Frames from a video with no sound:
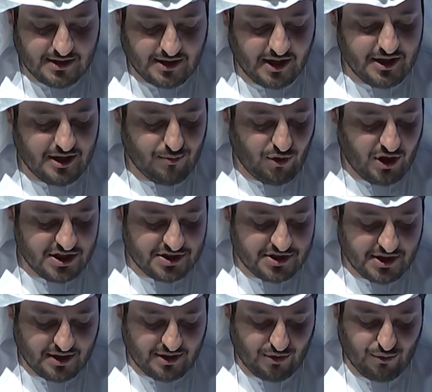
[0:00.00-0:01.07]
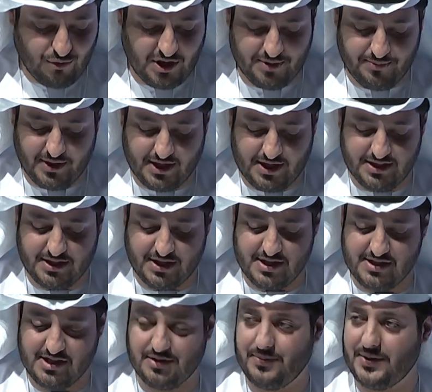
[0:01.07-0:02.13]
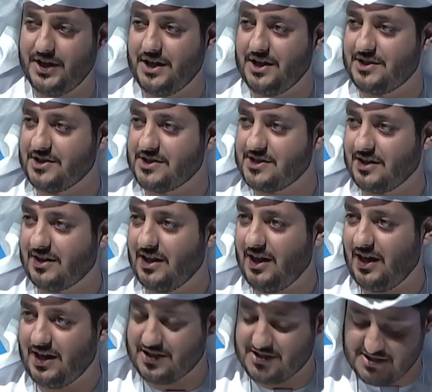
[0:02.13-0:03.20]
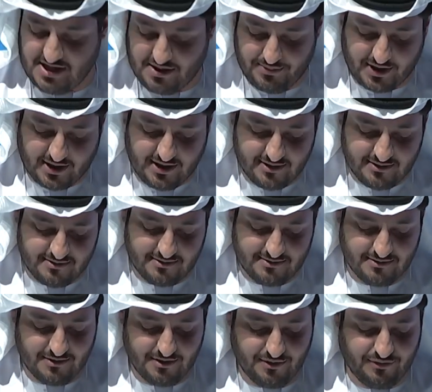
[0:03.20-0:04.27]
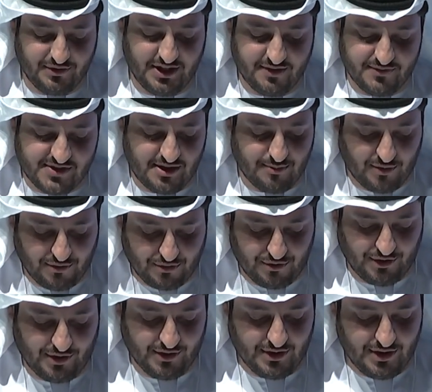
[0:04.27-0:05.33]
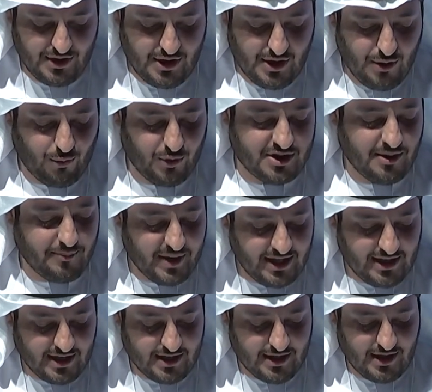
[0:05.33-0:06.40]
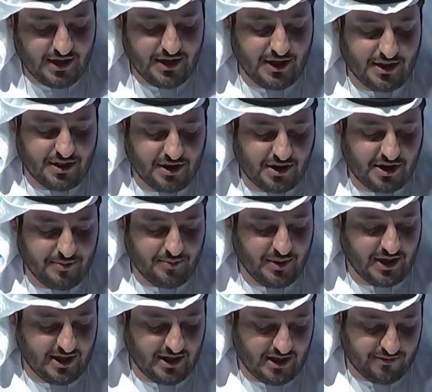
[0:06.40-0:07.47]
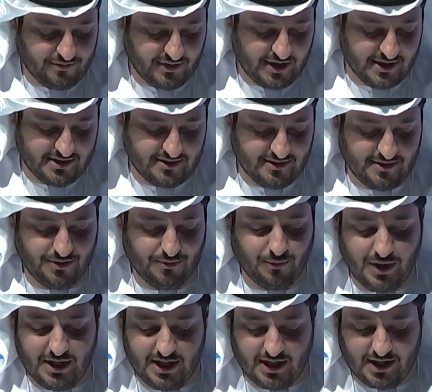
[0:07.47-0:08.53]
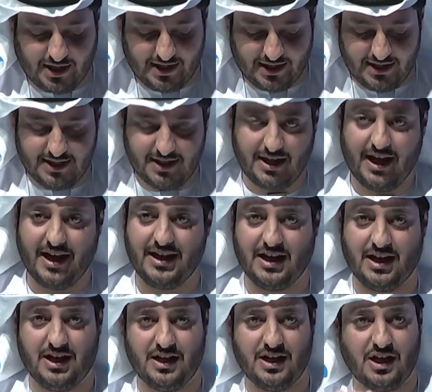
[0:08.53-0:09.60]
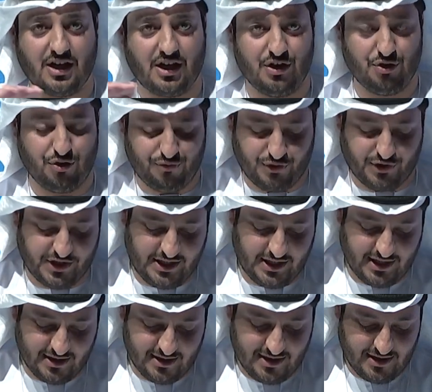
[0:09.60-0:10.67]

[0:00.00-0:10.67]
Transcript: كان المؤشر هو عبارة عن دراسة بيانات استطلاعات سابقة في نفس الموضوع وتبين أن الثقة بين الأفراد والآخرين أي العلاقة الأفقية